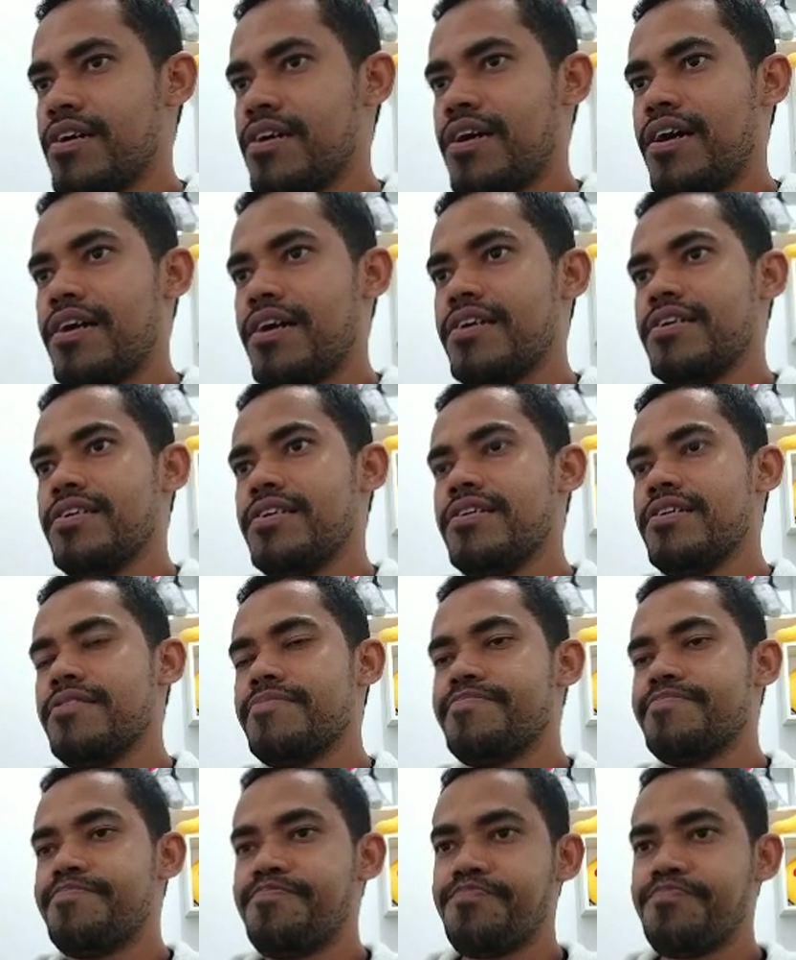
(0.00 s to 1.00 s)

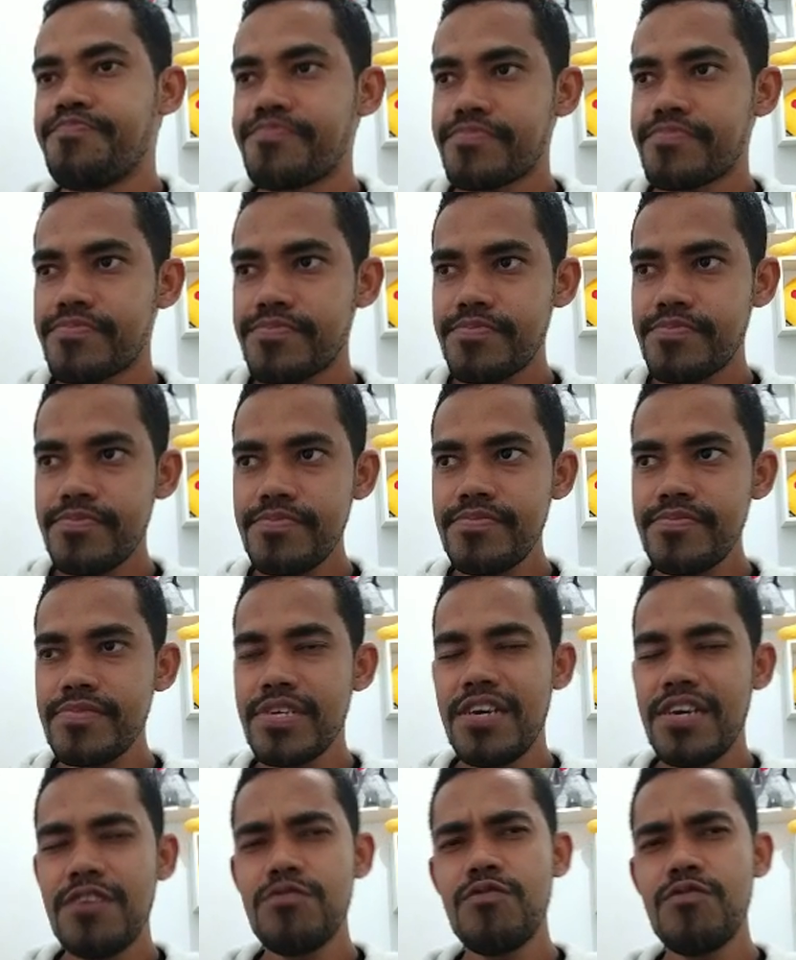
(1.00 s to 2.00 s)
Aí
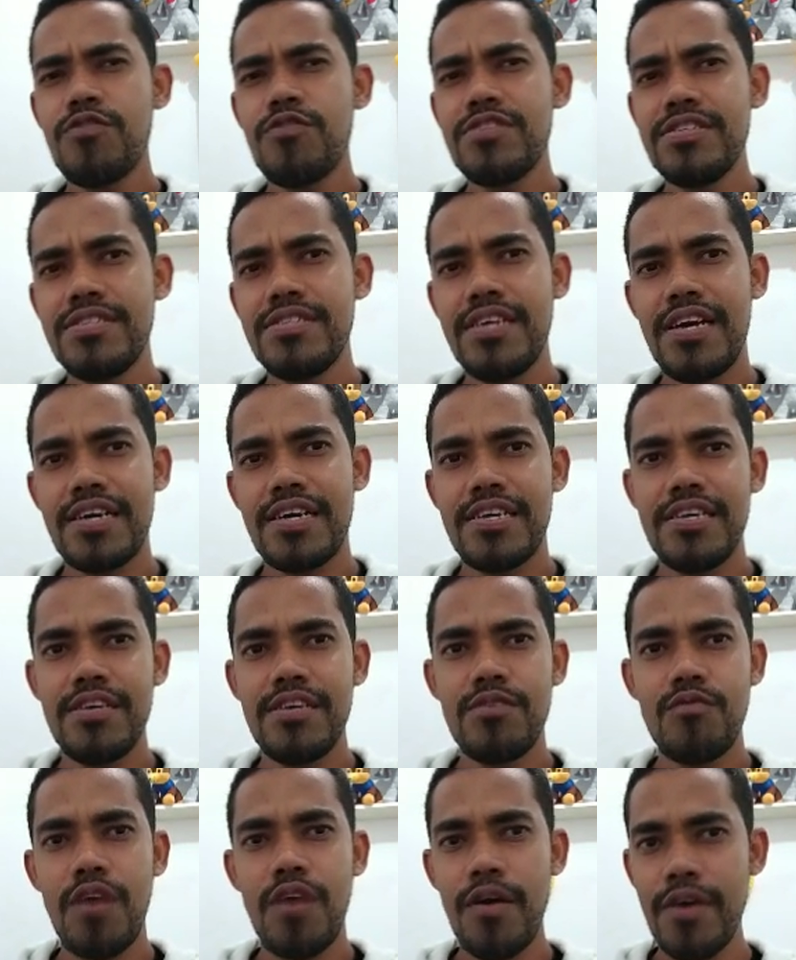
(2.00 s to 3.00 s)
eu não vou dizer
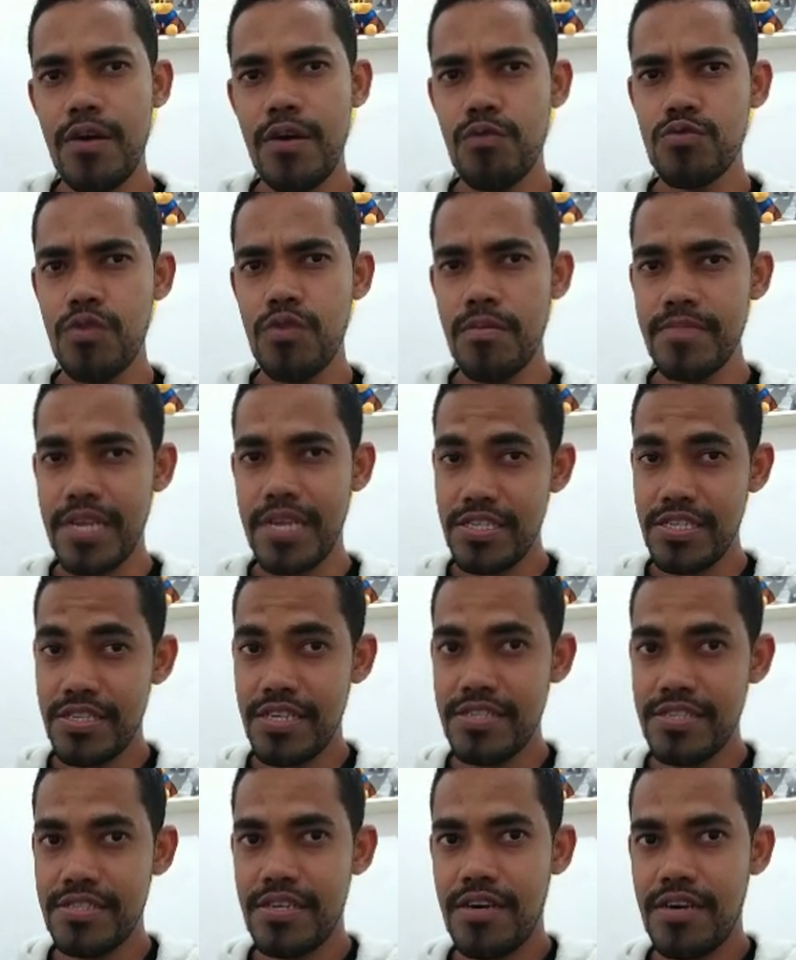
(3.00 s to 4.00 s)
aqui qual é o nome da
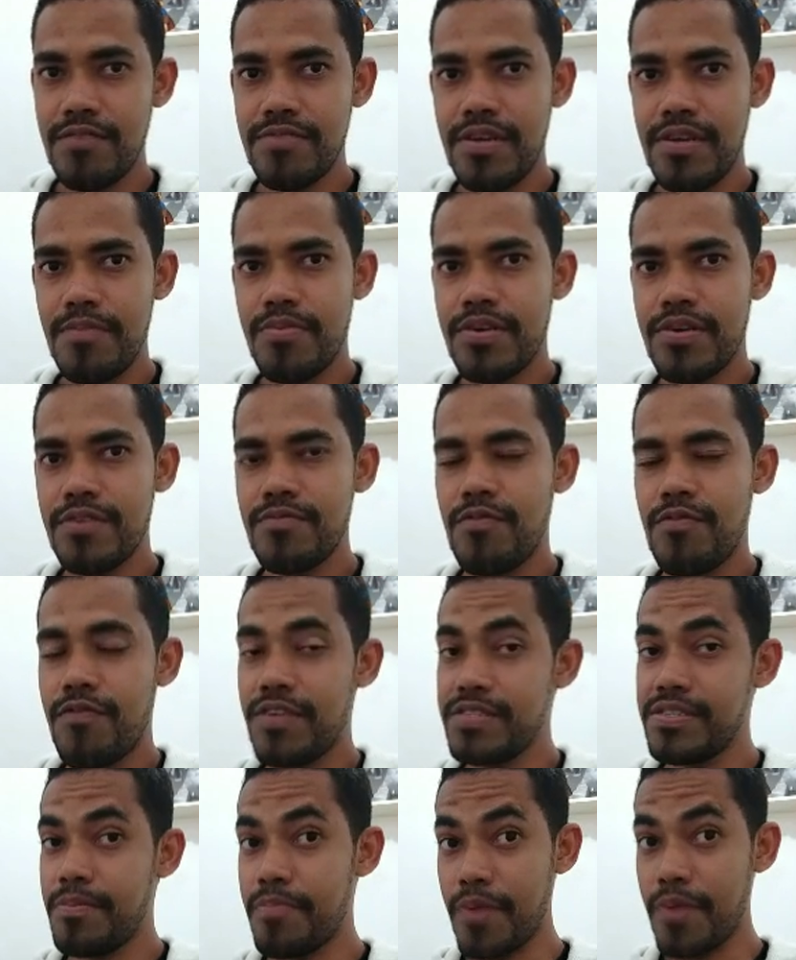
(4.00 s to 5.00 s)
extensão, né? Porque eu não vou
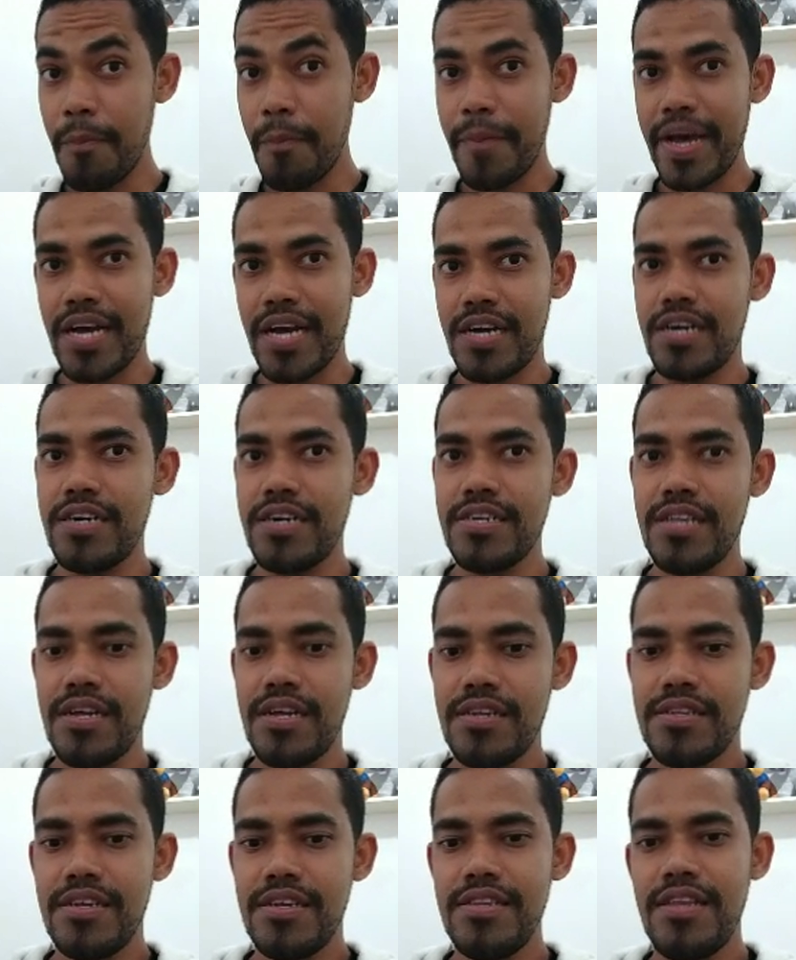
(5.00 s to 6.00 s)
fazer
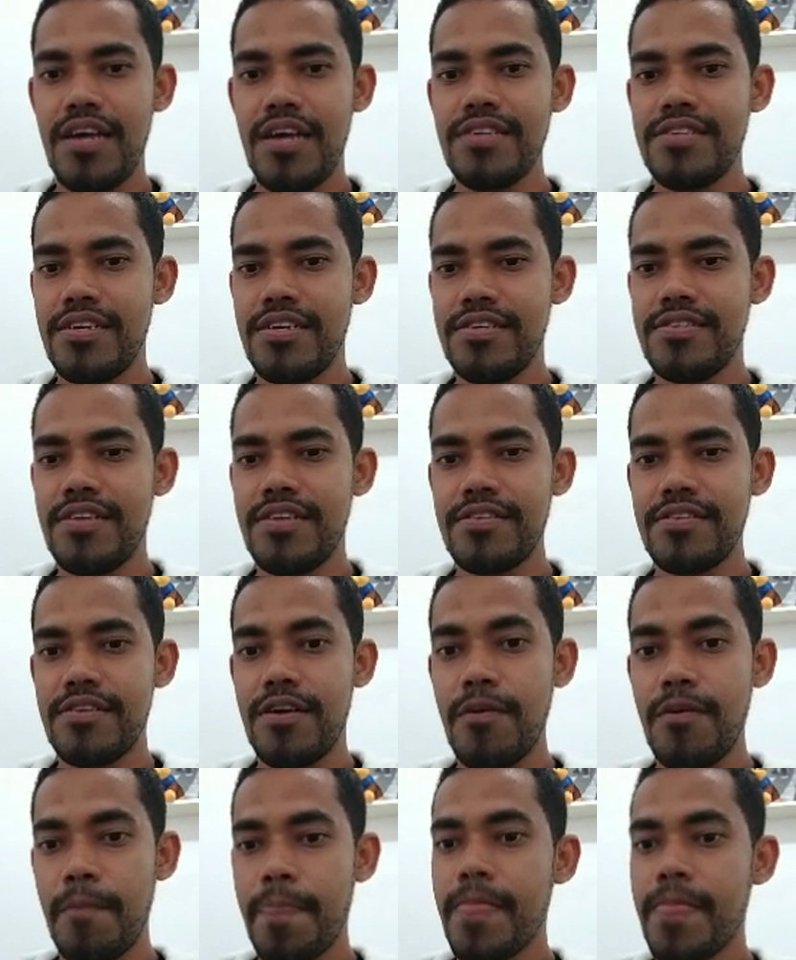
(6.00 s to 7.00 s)
propaganda né, dessa
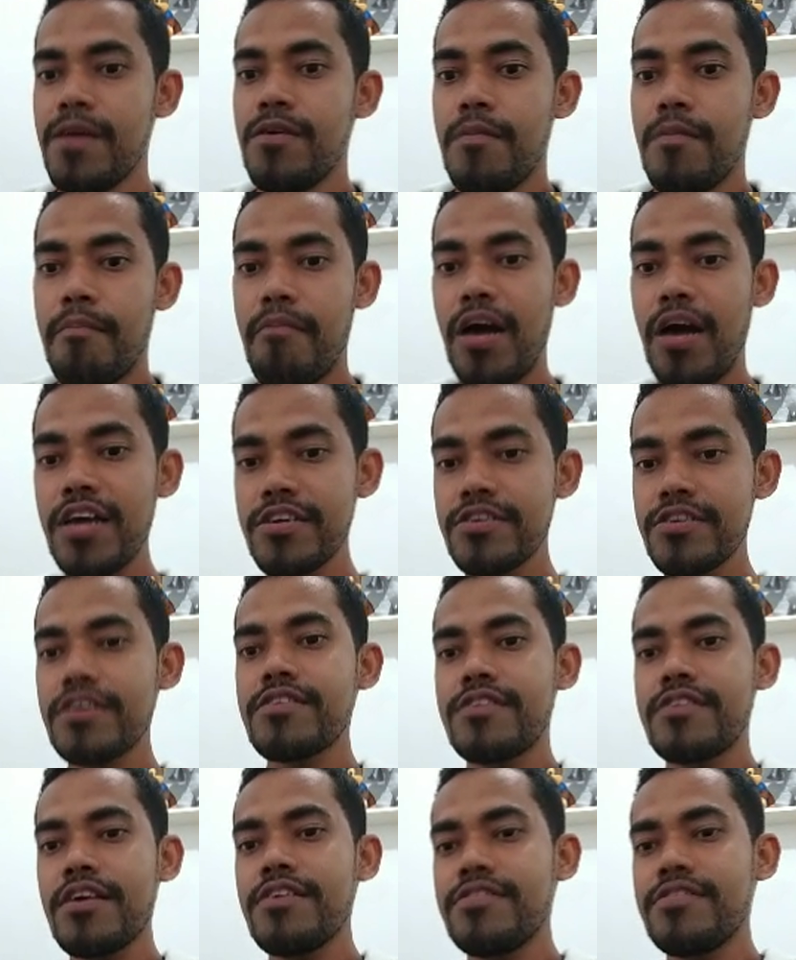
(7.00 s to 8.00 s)
extensão. Baixa
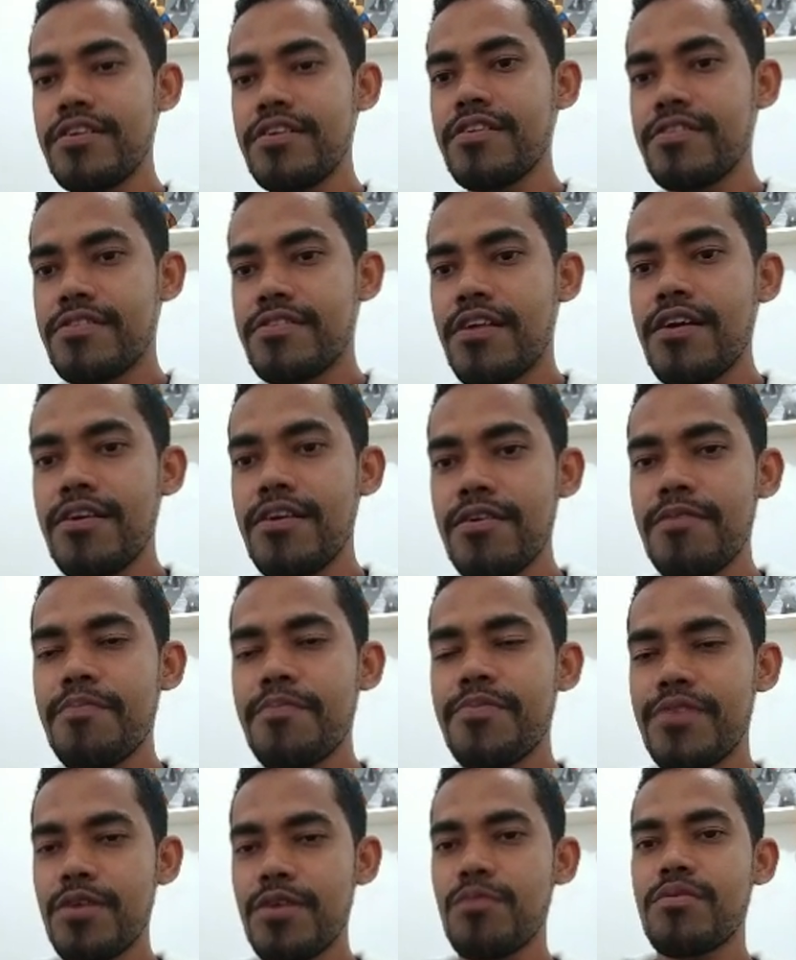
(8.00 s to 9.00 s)
essa
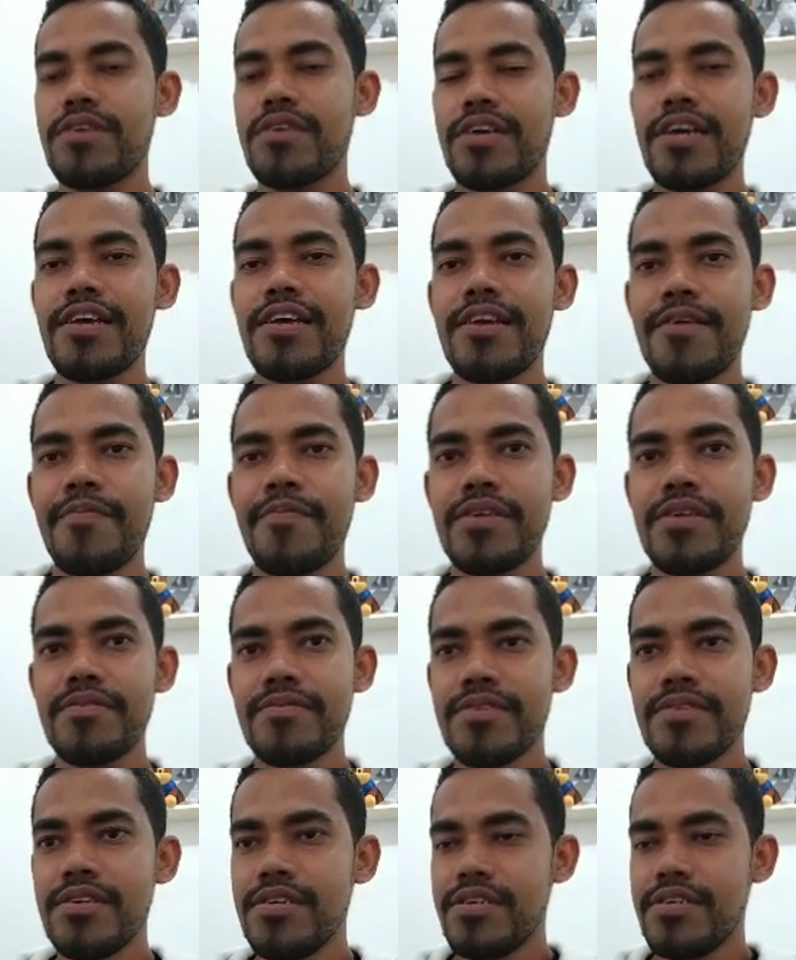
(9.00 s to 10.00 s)
extensão, não sei o que, né?